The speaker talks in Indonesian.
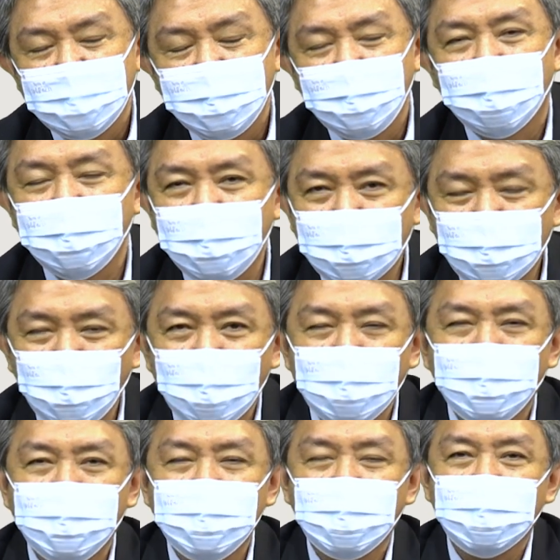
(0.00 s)
Dan itulah
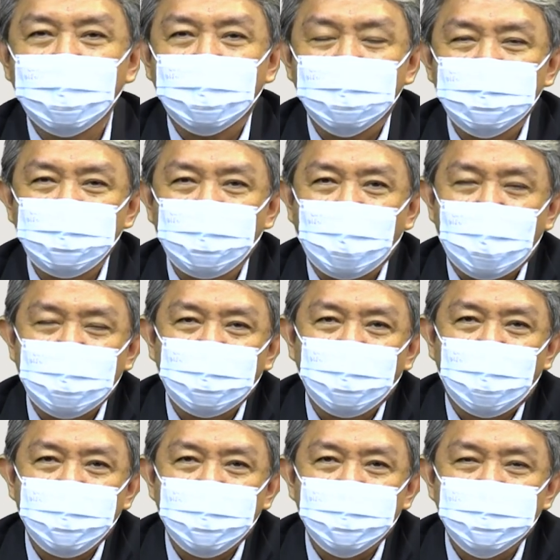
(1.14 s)
yang menjadi kesukaan
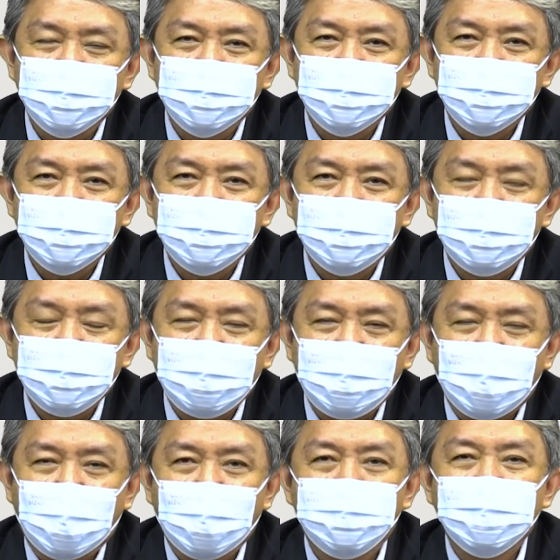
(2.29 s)
Tuhan Yesus di
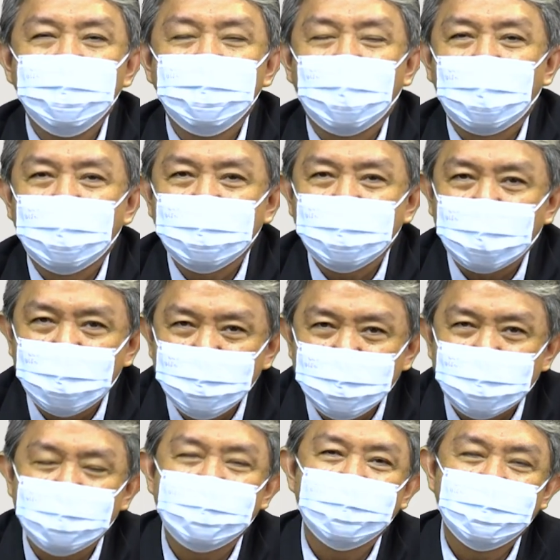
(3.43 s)
dalam
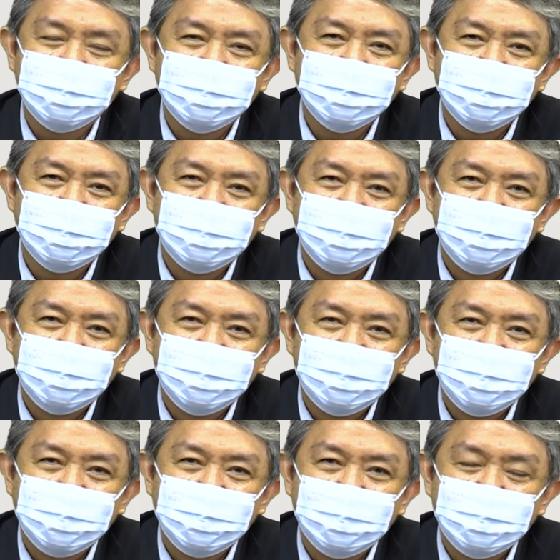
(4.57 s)
menjalankannya.
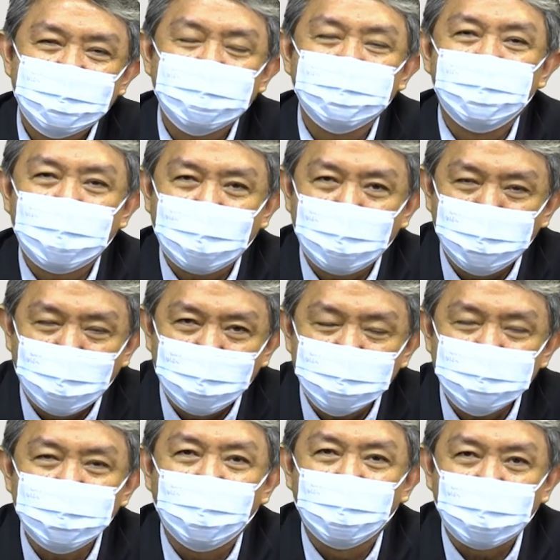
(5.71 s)
Sebagaimana
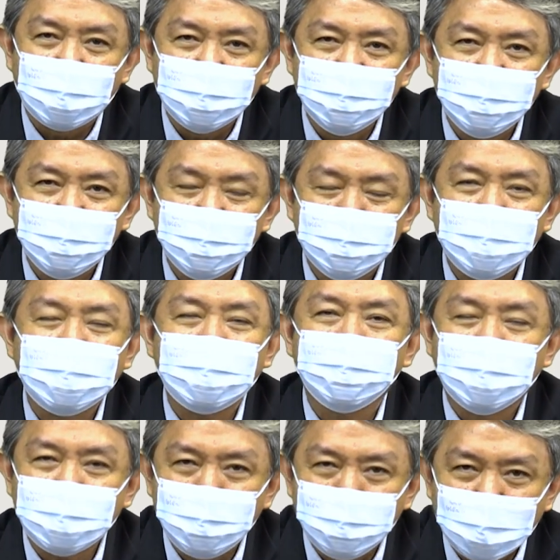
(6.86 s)
seorang
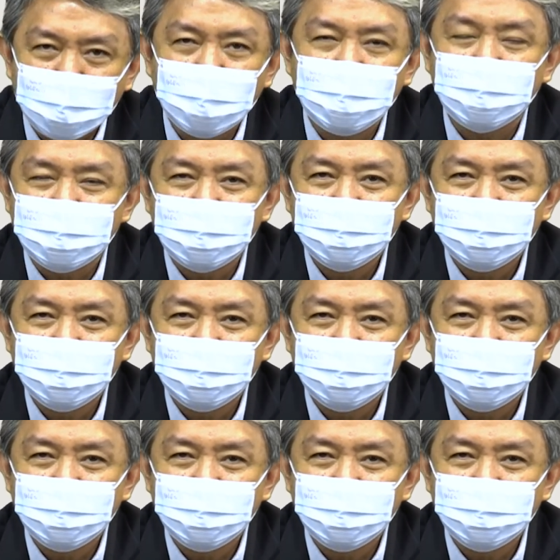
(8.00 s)
menikmati makanan.